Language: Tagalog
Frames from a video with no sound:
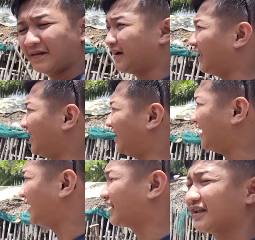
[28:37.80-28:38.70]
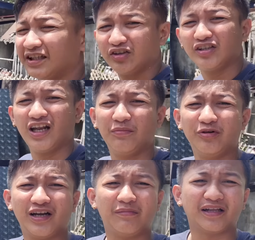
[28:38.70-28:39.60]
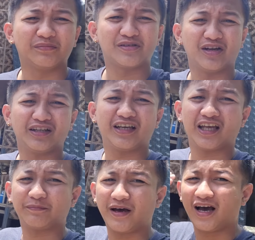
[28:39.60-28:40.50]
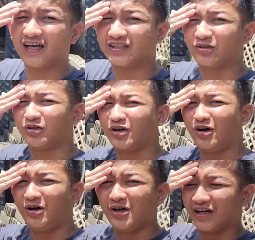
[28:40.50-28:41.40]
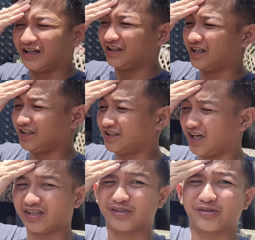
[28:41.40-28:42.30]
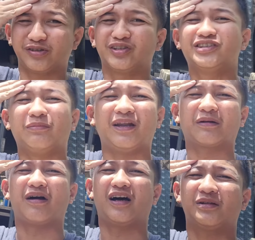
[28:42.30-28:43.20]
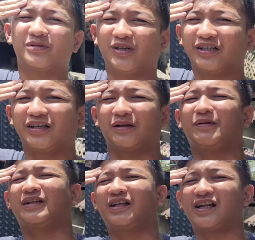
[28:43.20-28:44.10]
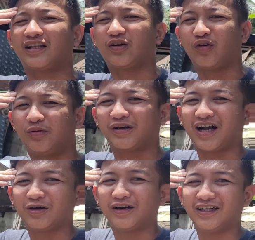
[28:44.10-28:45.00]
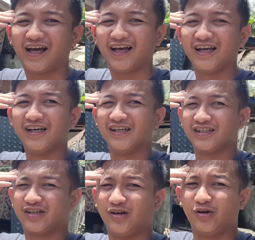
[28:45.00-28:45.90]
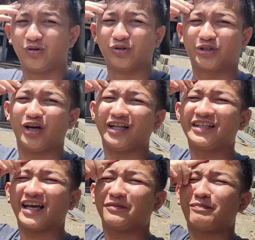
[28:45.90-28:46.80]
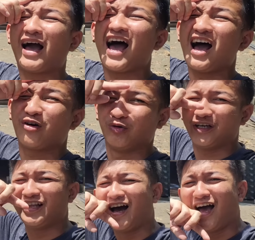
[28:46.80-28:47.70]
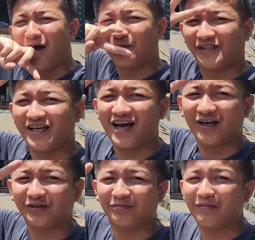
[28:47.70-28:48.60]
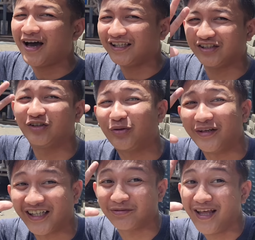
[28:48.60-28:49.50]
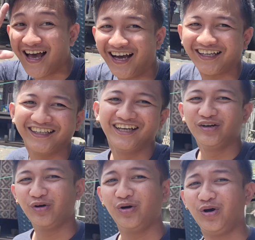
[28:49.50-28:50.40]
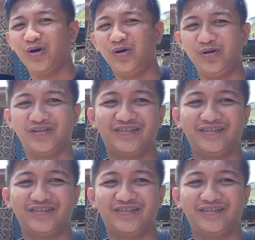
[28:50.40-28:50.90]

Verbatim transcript: Uh, hanggang dito na lang muna mga Team Solid Nyetpa. Siguro, kita kits tayo sa susunod na vlog mga Team Solid Nyetpa. Tingnan natin kung ano yung magagawa nila. So, kung Solid Nyetpa ka, kuya ka. Peace out. Bye-bye. See you to my next vlog. Woohoo!